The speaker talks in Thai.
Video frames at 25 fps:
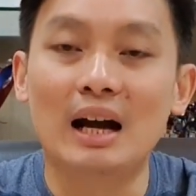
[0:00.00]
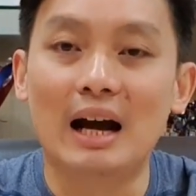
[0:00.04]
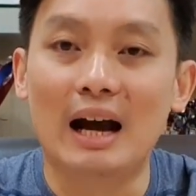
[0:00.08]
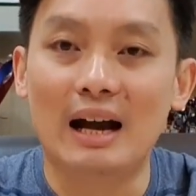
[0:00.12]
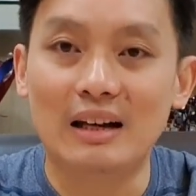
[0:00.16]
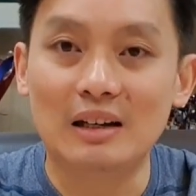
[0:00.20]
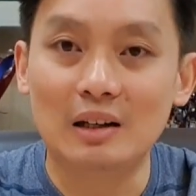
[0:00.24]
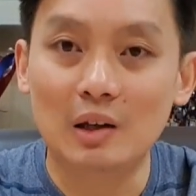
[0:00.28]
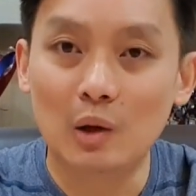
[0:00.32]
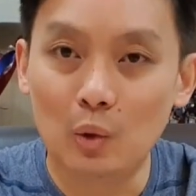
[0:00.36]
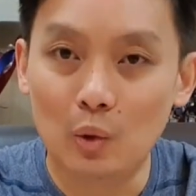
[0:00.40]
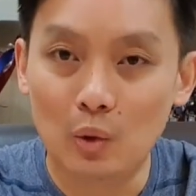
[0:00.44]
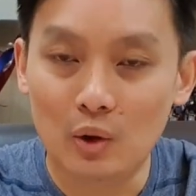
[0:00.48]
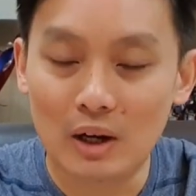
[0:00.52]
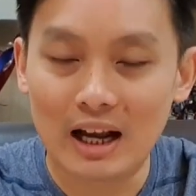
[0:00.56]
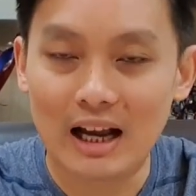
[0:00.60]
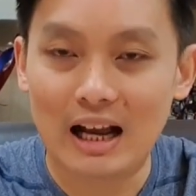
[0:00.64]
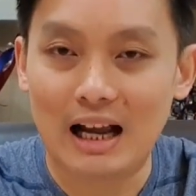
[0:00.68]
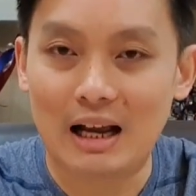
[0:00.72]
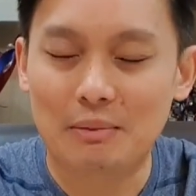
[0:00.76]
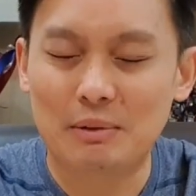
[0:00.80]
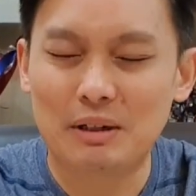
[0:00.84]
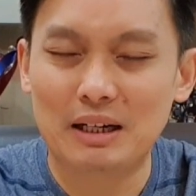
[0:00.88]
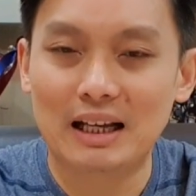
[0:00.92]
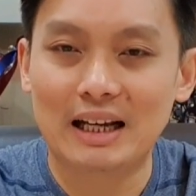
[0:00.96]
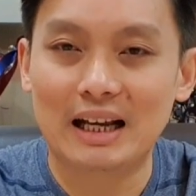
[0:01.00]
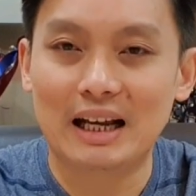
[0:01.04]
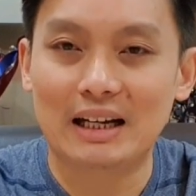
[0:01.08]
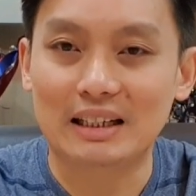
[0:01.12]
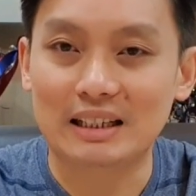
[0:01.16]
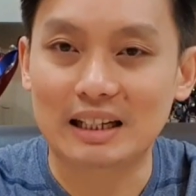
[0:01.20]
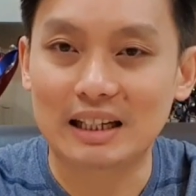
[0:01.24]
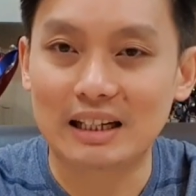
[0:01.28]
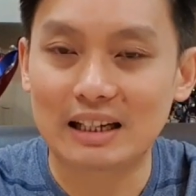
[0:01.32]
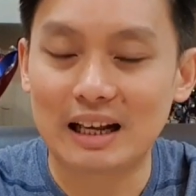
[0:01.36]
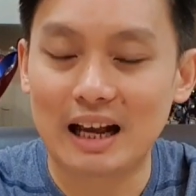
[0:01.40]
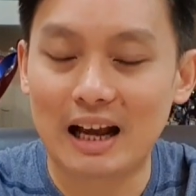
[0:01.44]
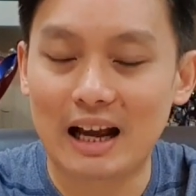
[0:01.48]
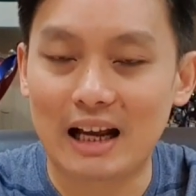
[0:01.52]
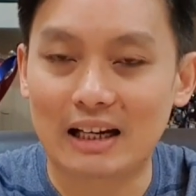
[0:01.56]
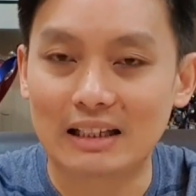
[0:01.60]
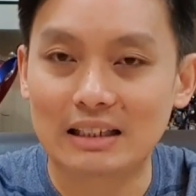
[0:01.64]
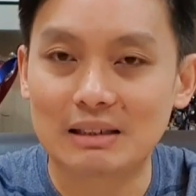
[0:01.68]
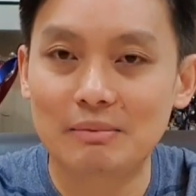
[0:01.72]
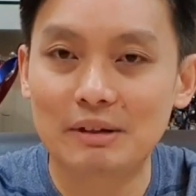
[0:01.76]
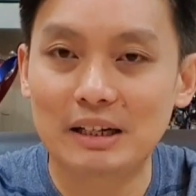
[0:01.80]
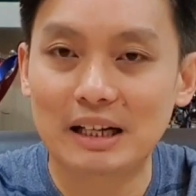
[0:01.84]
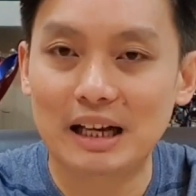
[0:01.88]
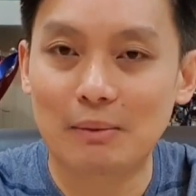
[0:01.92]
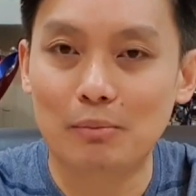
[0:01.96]
อันโลคาร์บก็แล้วกันกินอาหาร
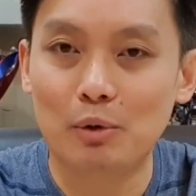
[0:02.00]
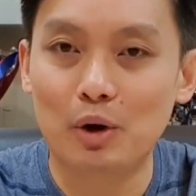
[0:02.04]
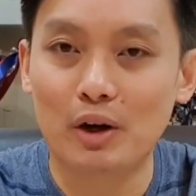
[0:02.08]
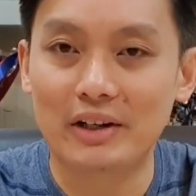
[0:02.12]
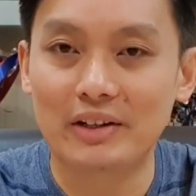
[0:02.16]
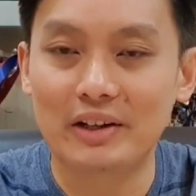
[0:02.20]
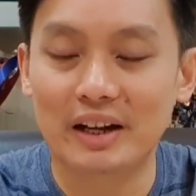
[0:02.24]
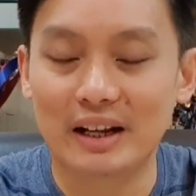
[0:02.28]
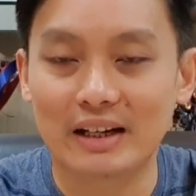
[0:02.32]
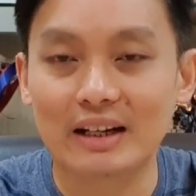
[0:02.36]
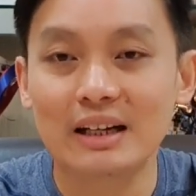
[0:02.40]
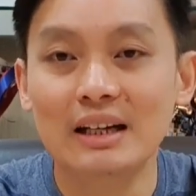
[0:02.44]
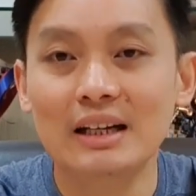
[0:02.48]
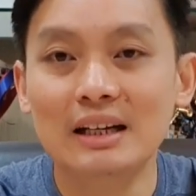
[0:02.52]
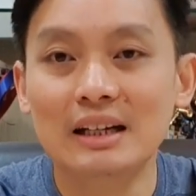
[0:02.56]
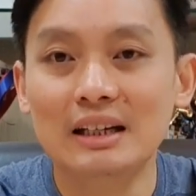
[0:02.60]
ที่มีคาร์โบไฮเดรต